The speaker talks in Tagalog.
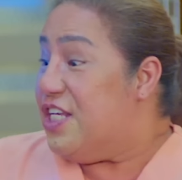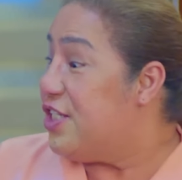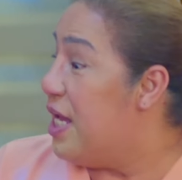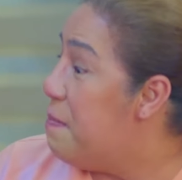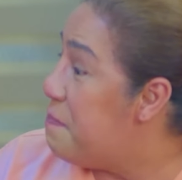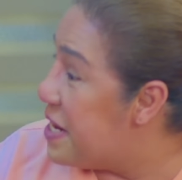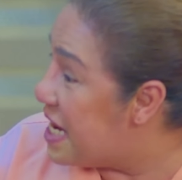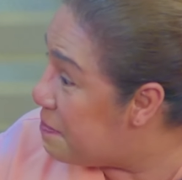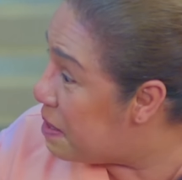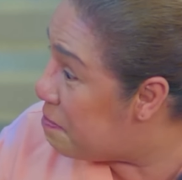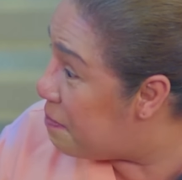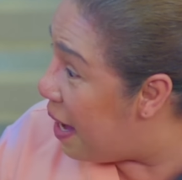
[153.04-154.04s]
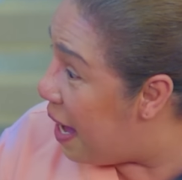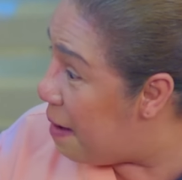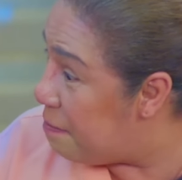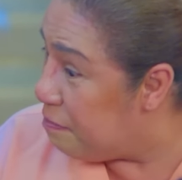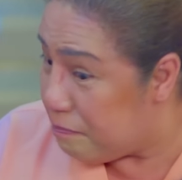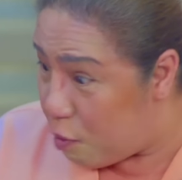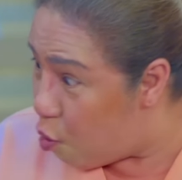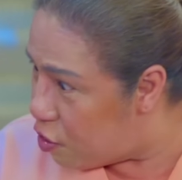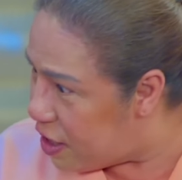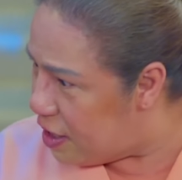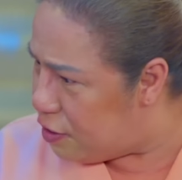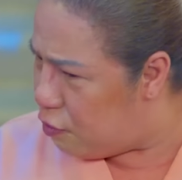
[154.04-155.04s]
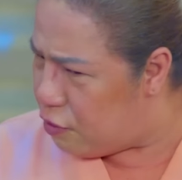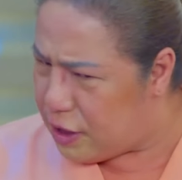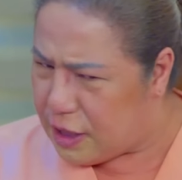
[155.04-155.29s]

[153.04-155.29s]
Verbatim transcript: Siyempre naman, ma'am. Pogi yun.